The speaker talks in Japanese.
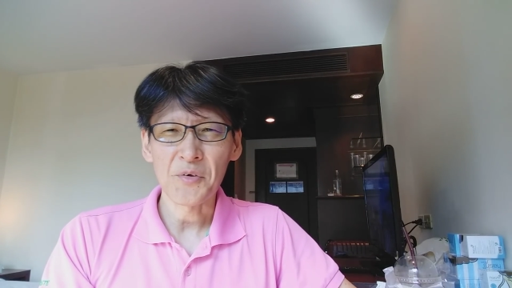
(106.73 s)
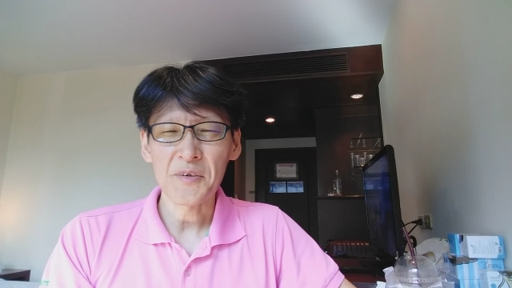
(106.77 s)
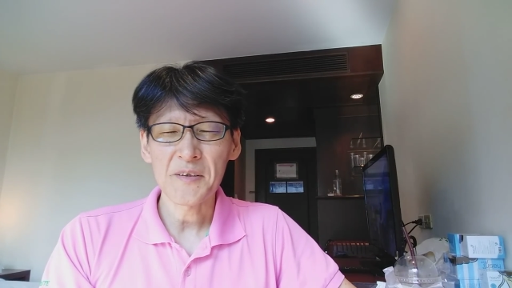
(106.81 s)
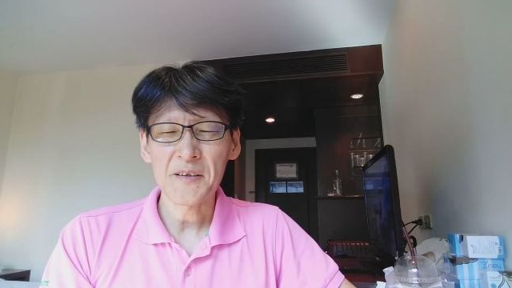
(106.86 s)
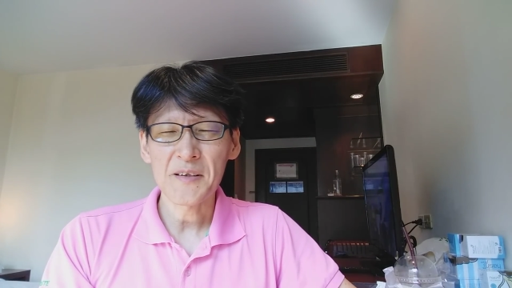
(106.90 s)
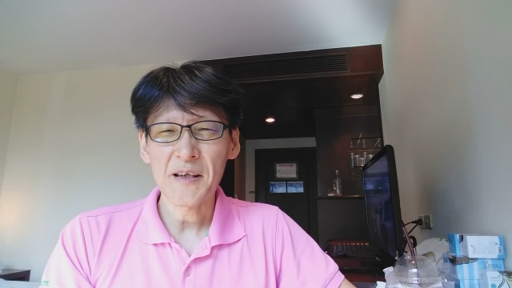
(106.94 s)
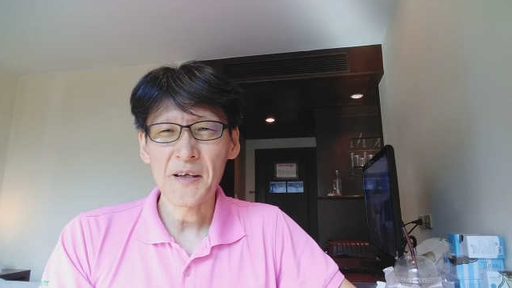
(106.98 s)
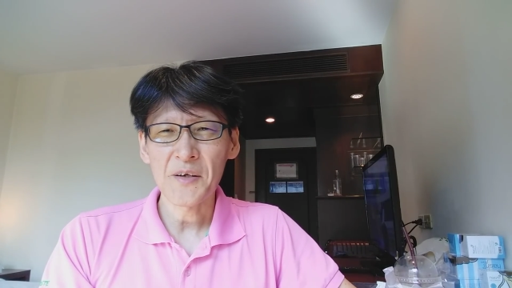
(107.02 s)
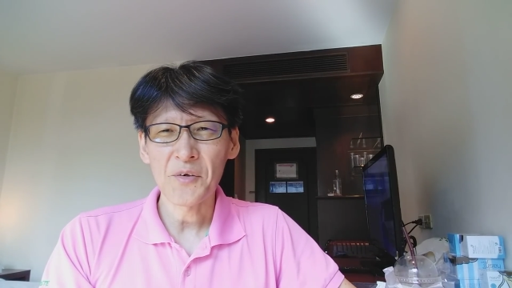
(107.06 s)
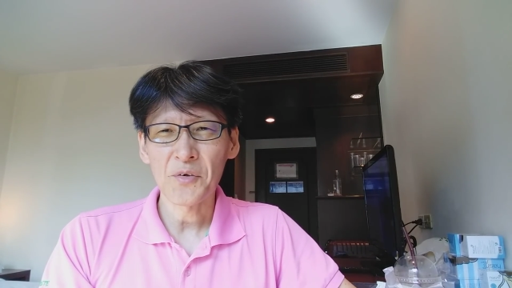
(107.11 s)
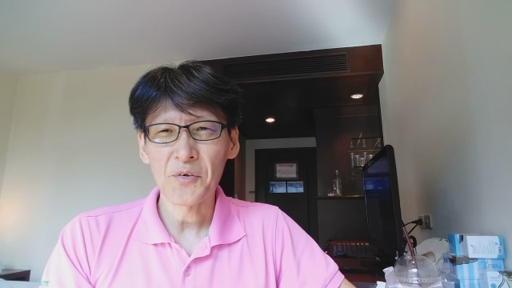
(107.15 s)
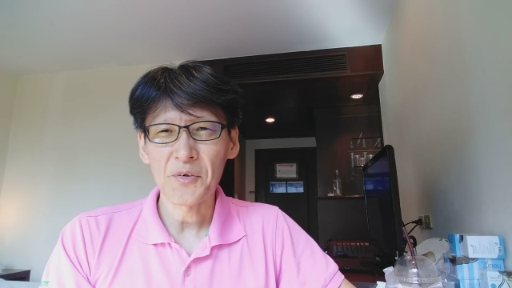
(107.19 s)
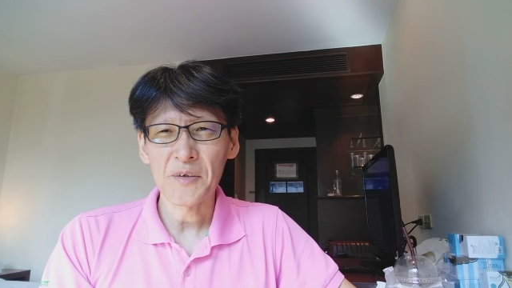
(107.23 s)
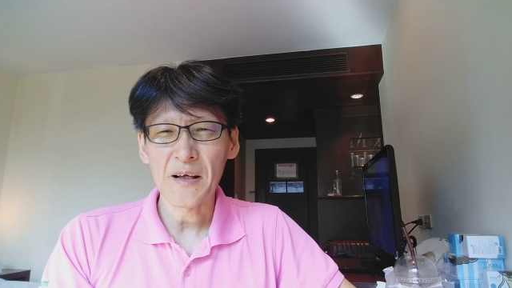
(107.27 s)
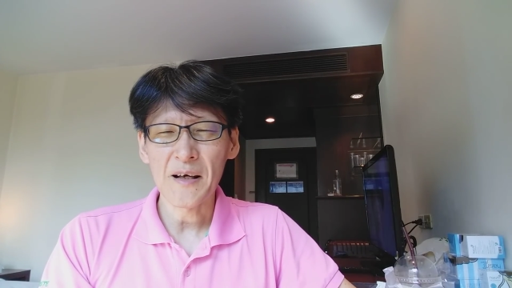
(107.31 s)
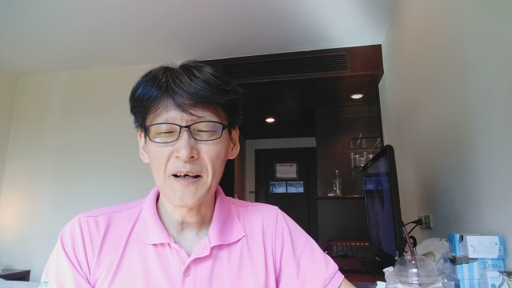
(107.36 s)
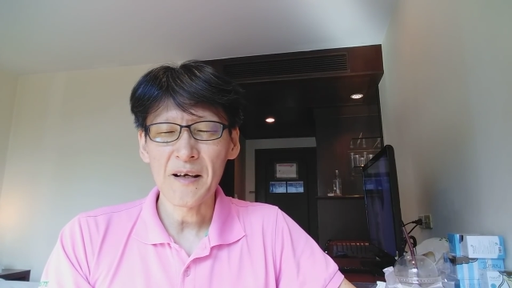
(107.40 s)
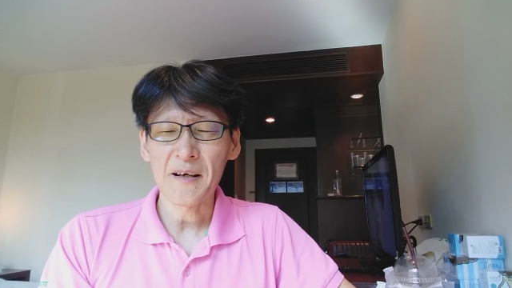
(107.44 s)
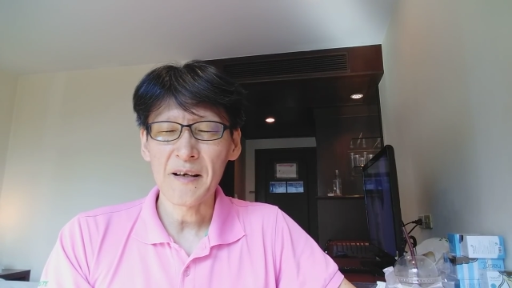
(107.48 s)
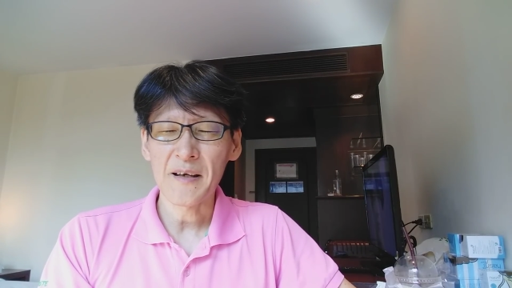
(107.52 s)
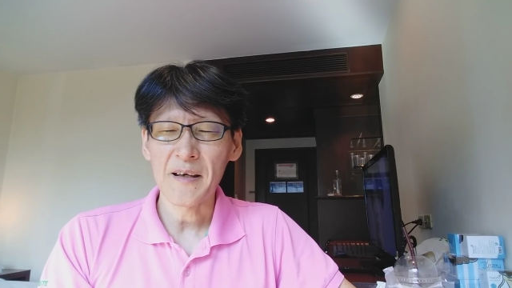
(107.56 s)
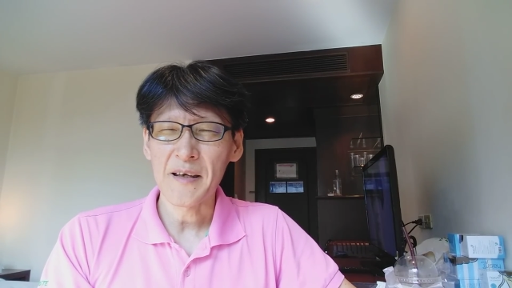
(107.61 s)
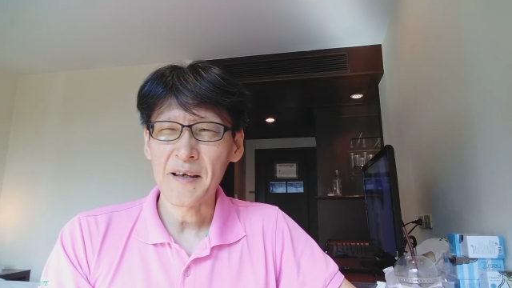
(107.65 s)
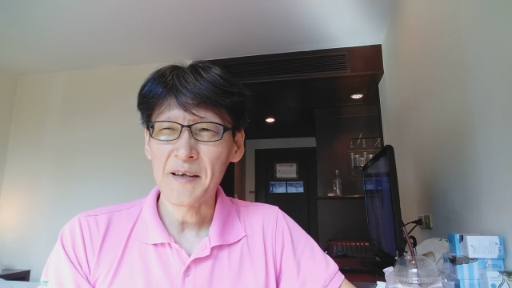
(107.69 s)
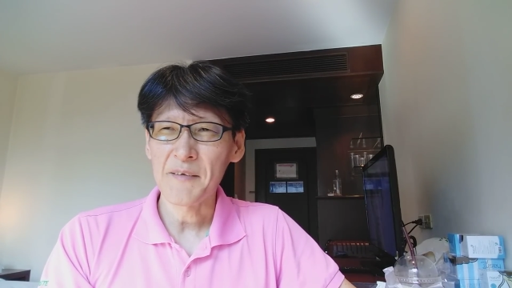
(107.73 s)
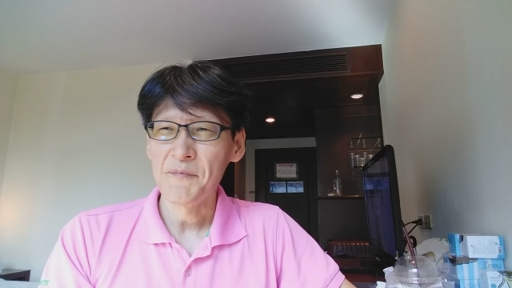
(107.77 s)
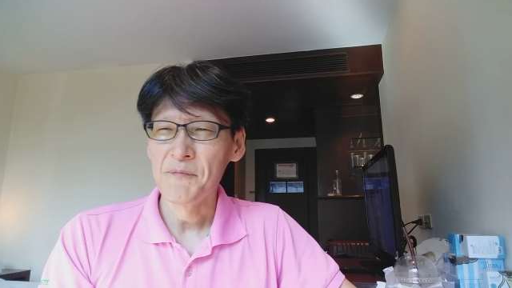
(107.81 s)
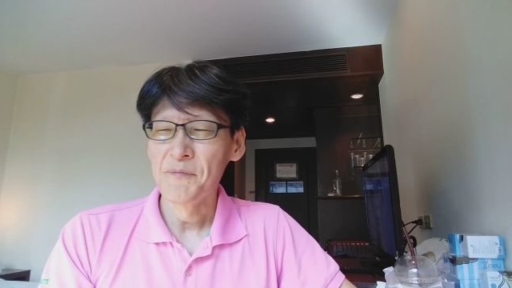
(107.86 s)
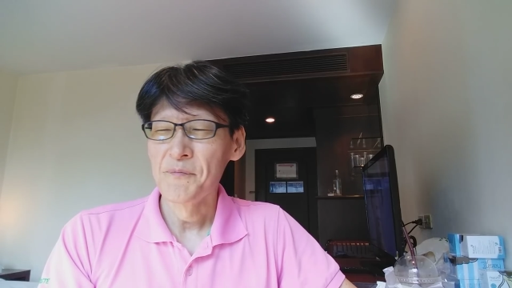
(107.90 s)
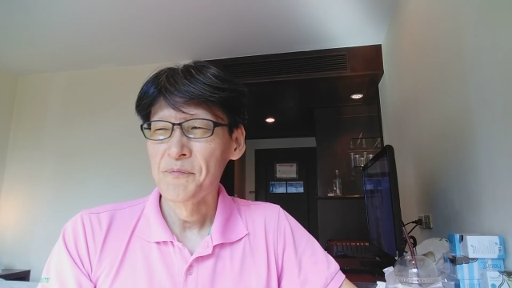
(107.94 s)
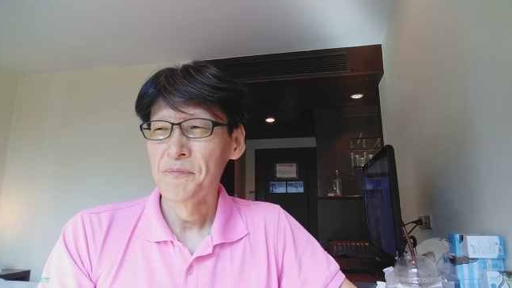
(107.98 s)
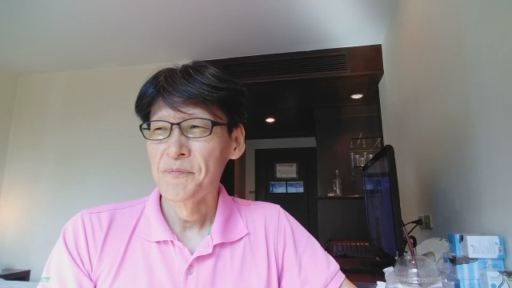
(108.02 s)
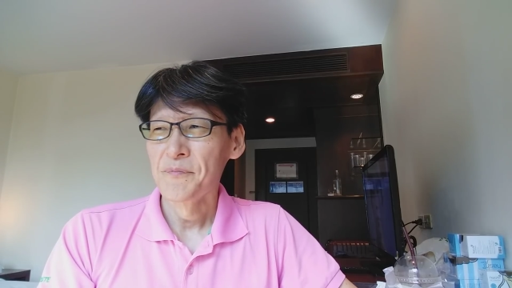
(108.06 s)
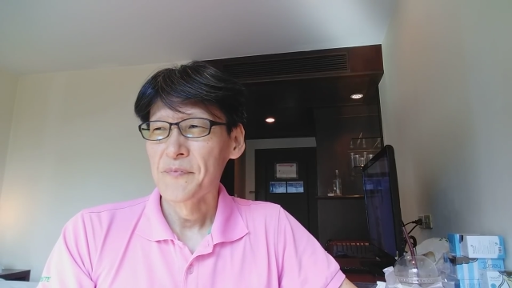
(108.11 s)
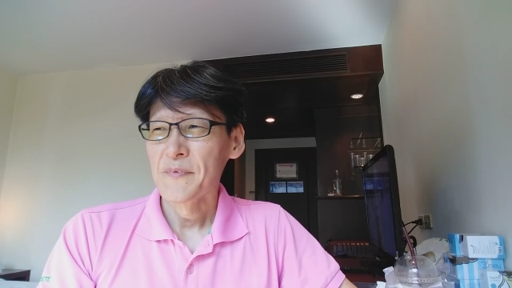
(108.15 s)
ういったような、えー